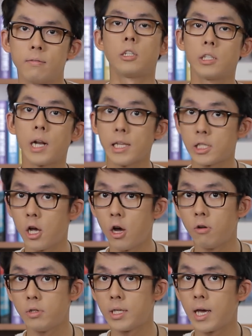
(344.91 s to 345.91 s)
抄下来之
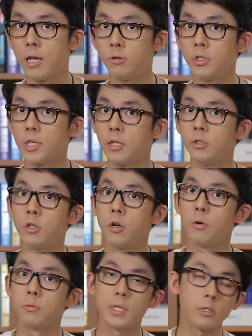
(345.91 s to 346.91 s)
后，你可以去研
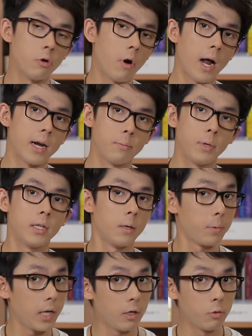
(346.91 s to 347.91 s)
究这句话里面的
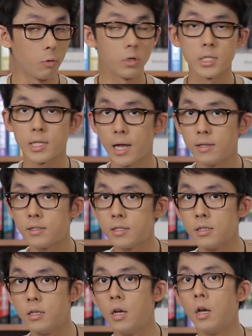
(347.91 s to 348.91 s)
片语或是单
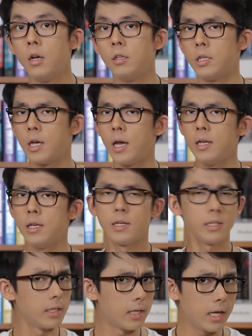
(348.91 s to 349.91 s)
字，你可以
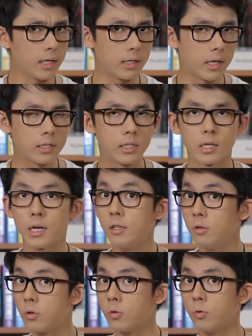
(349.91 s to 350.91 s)
跟着电影一起
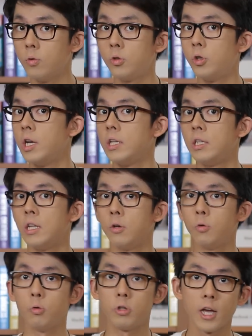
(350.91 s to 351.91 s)
跟读，训练你的
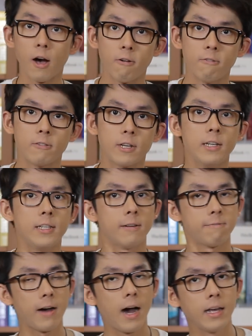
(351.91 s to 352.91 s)
语调跟你的
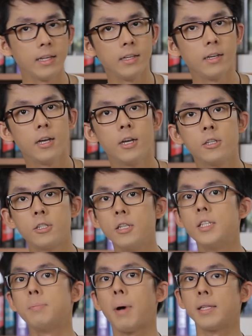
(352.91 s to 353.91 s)
发音，
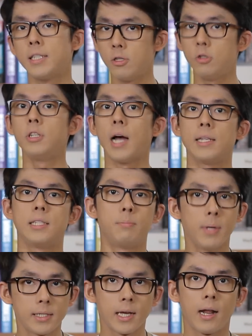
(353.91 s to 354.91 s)
甚至把整句台词
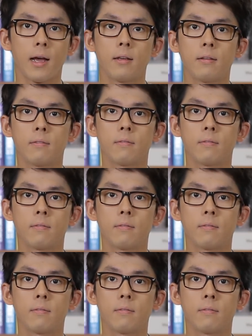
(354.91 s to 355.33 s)
背下来。